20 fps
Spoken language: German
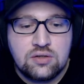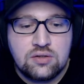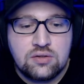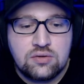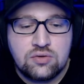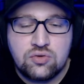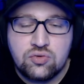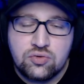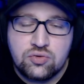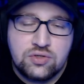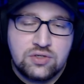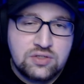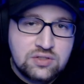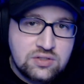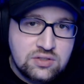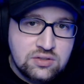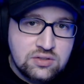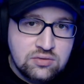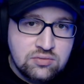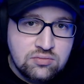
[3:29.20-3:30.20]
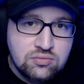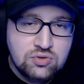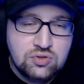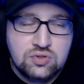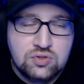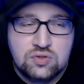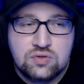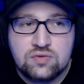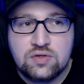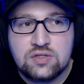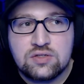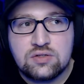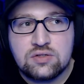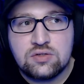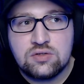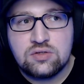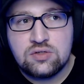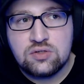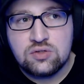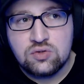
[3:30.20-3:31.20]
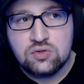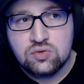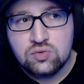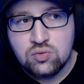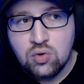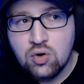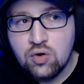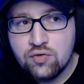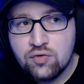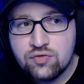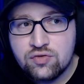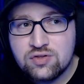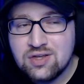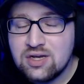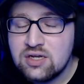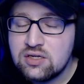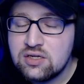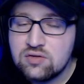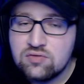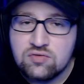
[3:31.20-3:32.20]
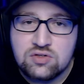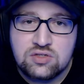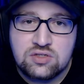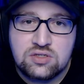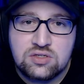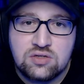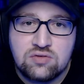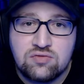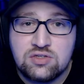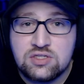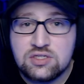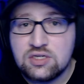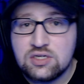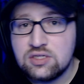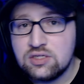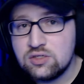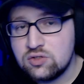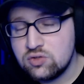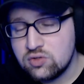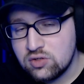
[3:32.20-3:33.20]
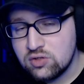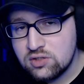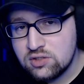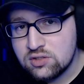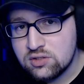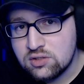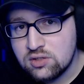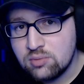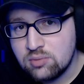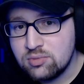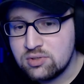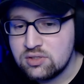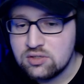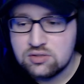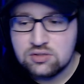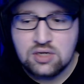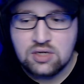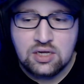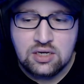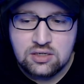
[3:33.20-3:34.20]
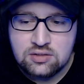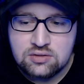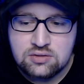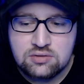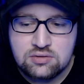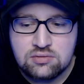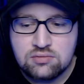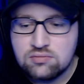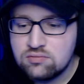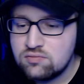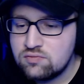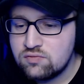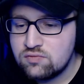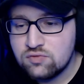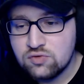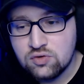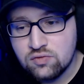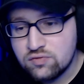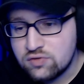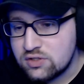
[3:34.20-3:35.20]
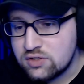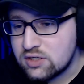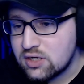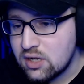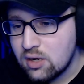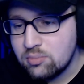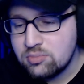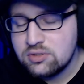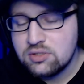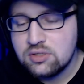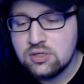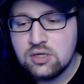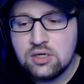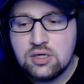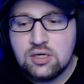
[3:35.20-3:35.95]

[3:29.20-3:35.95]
durchziehen, beziehungsweise nicht so oft Zeit investieren, wie ich es eigentlich sollte, damit das alles vernünftig klappt.